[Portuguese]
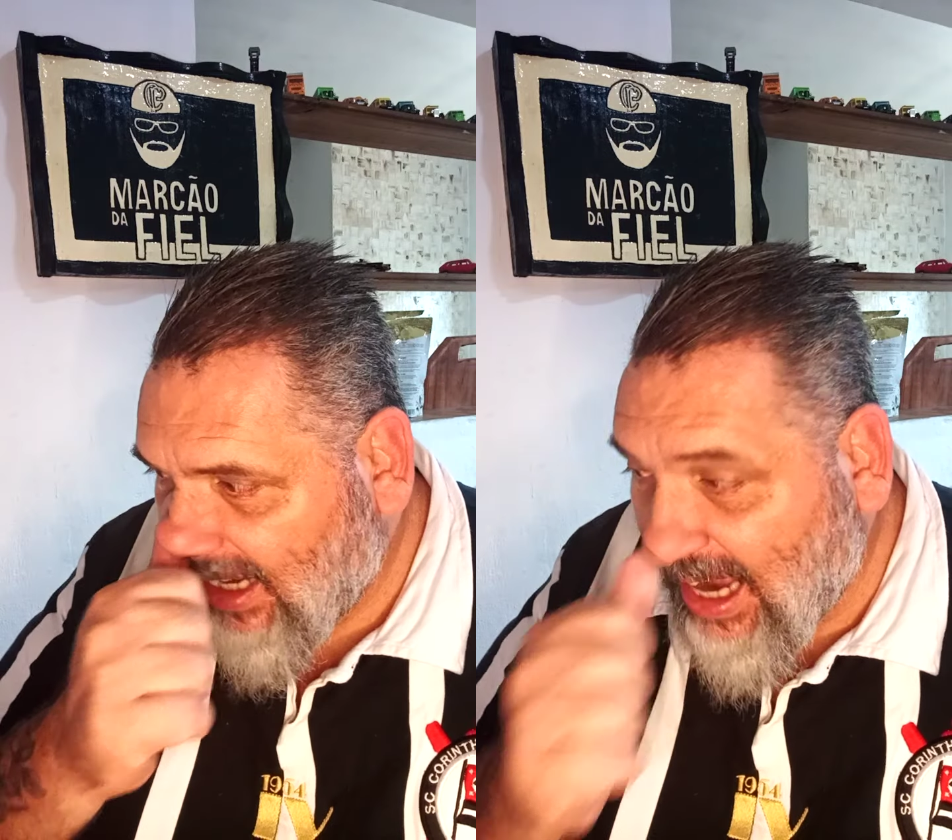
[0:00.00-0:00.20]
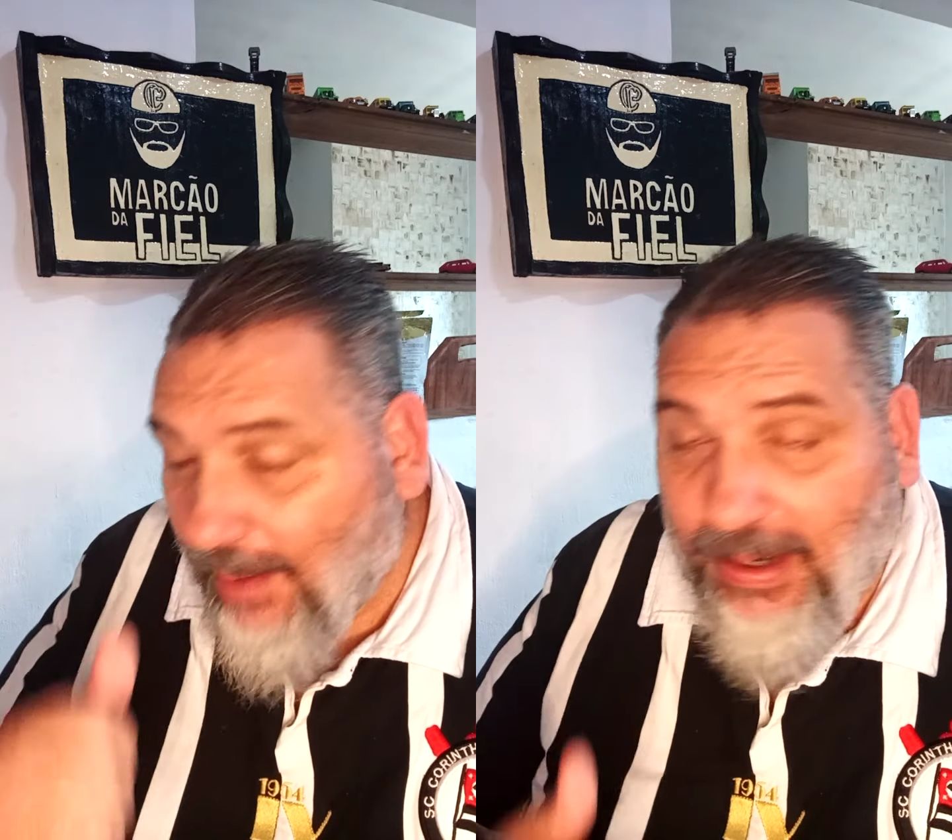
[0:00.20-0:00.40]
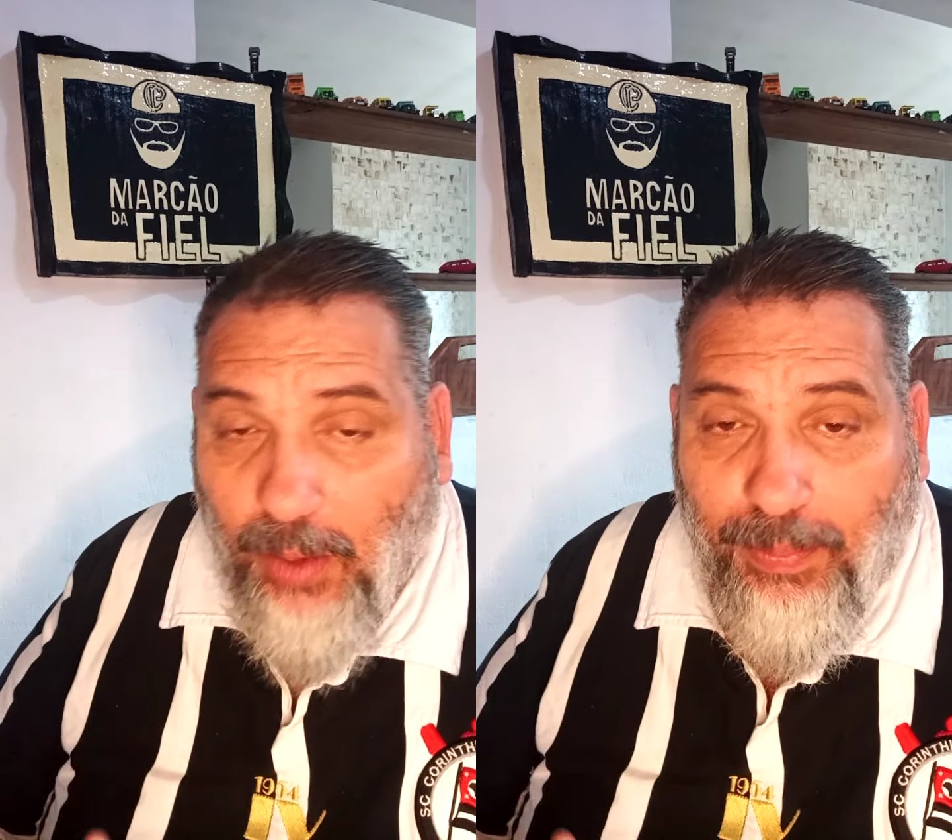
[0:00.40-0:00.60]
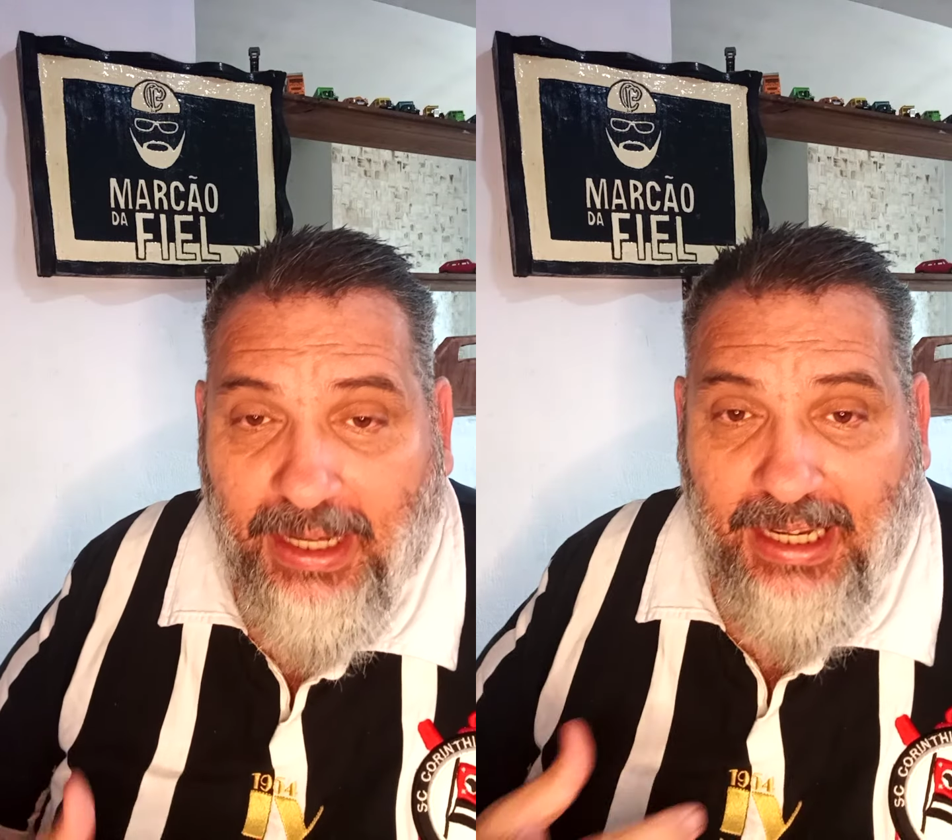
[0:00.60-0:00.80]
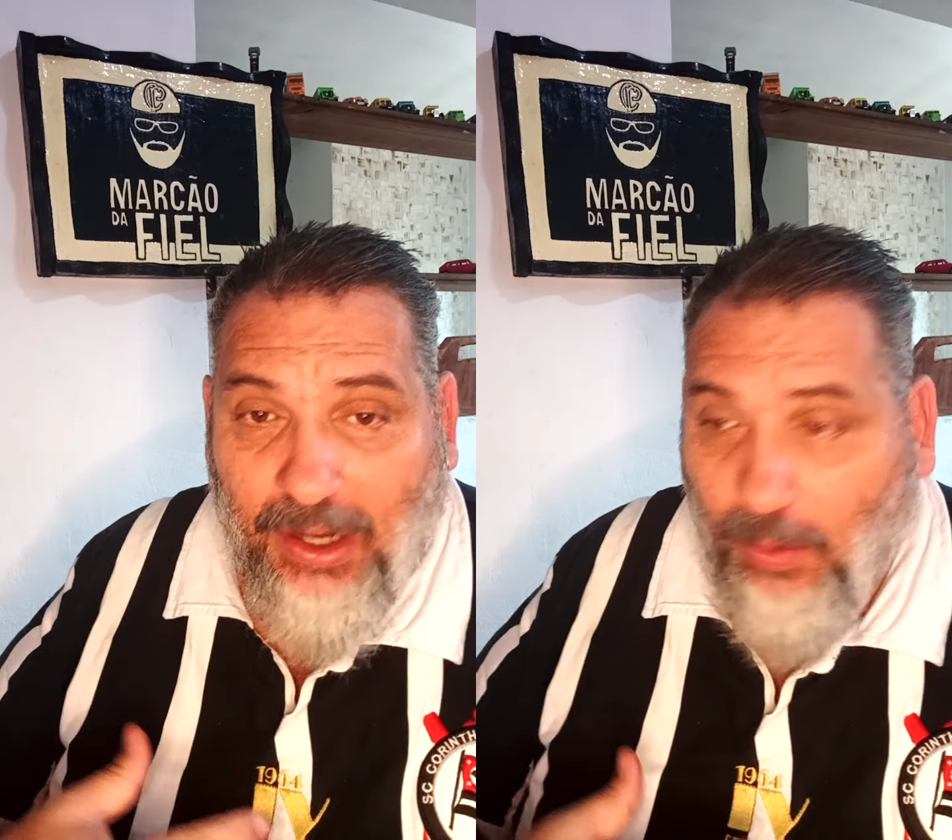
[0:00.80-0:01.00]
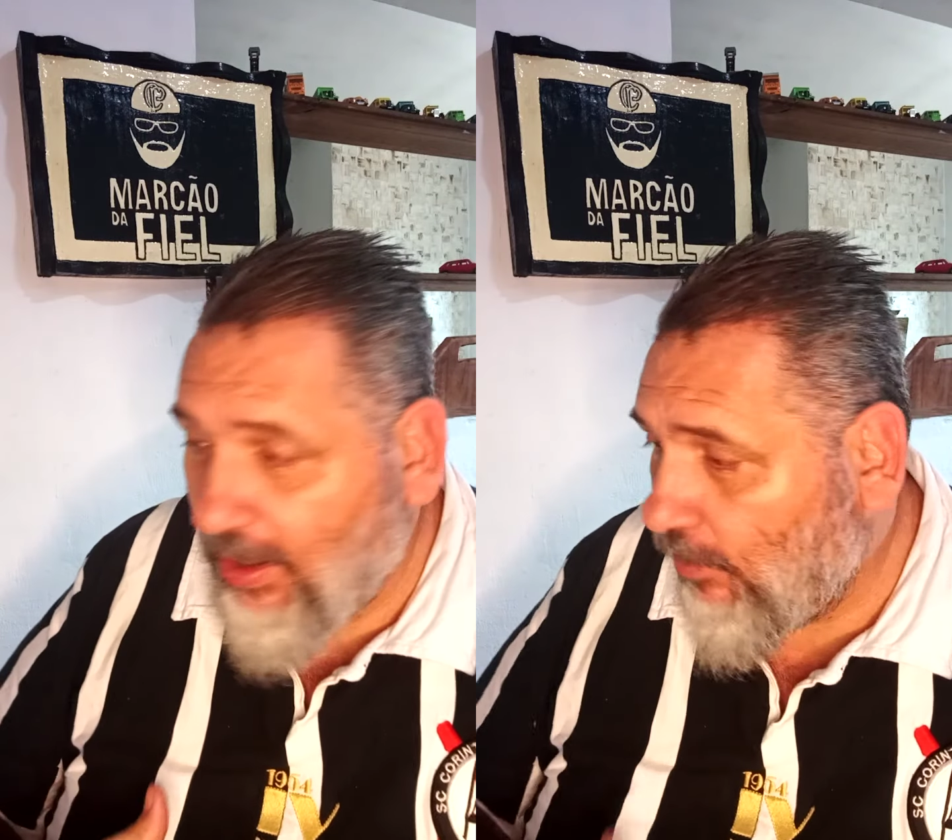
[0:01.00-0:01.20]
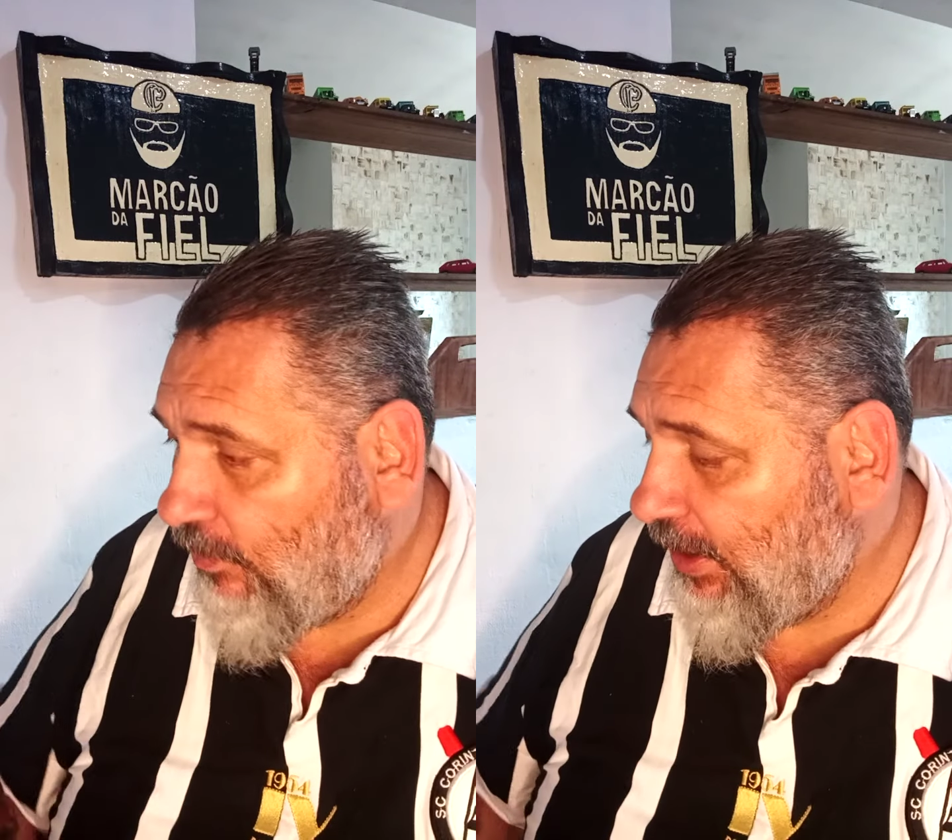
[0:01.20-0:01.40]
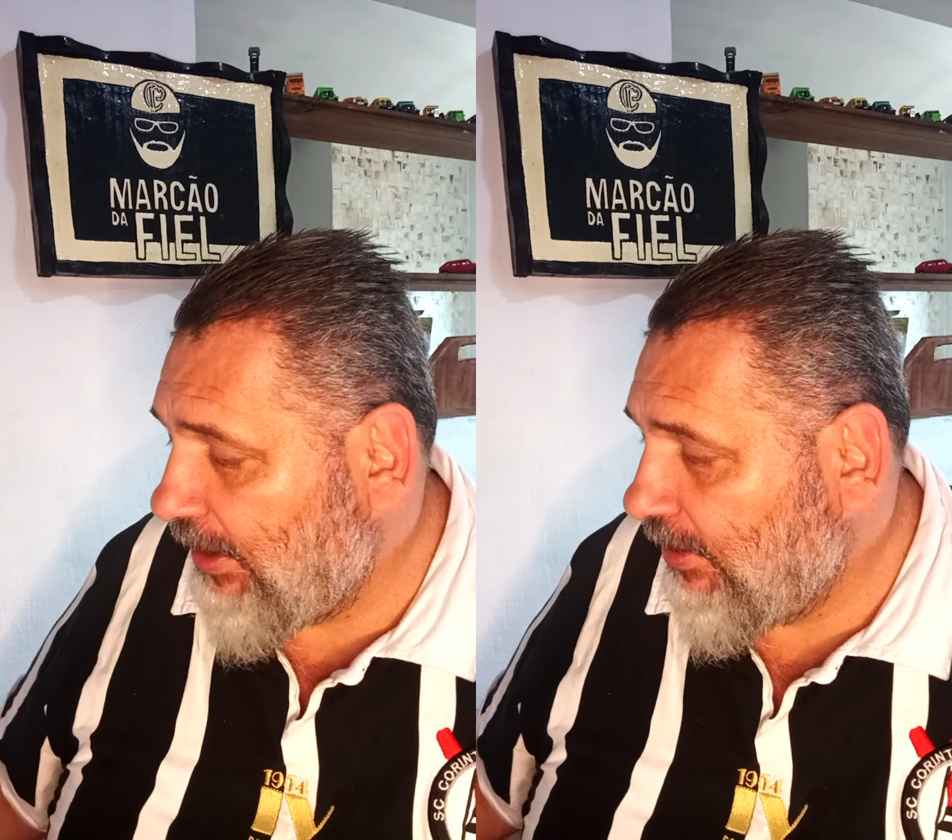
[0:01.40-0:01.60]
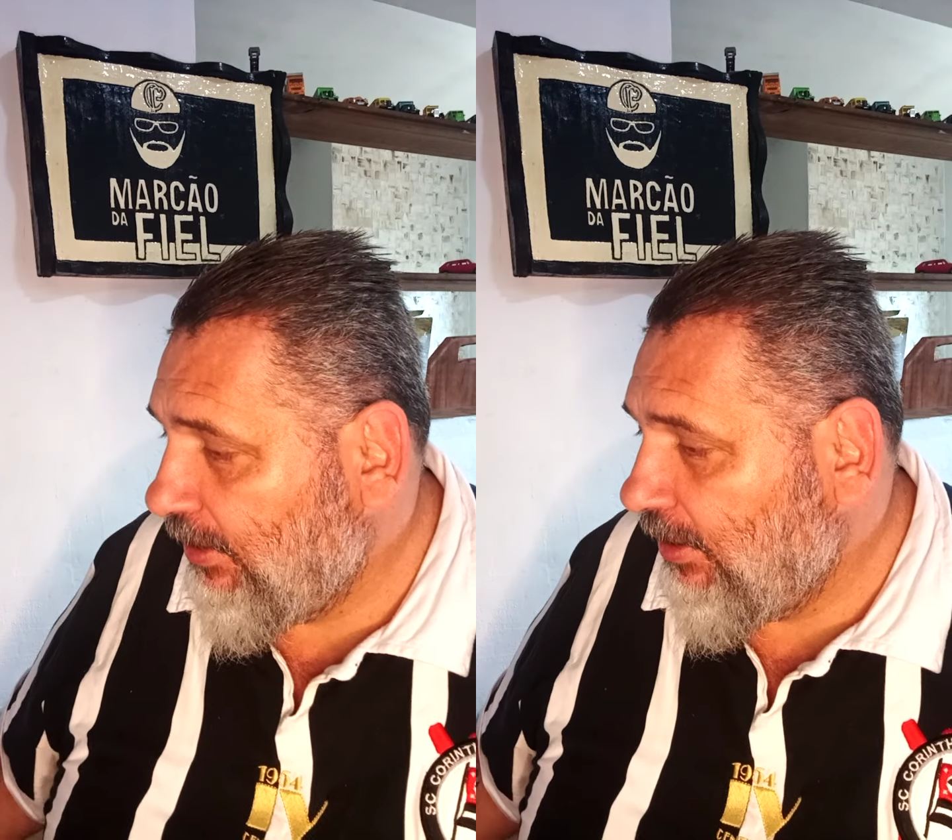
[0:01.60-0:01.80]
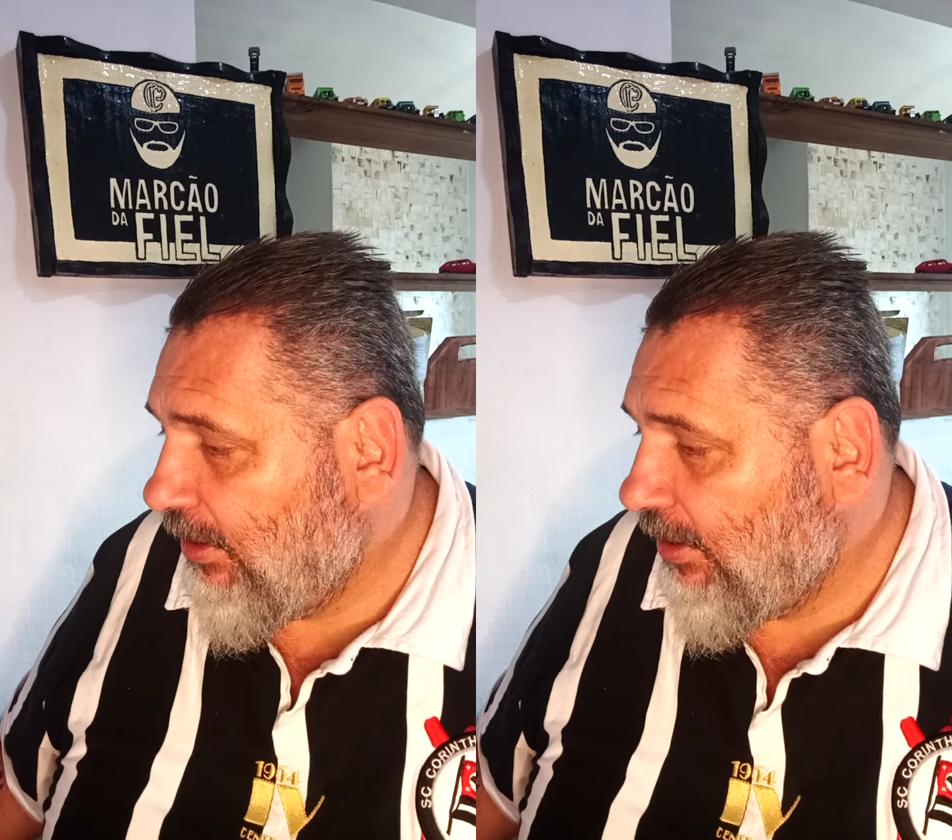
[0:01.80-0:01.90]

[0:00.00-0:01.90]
Gabriel Pereira, ao meu ver,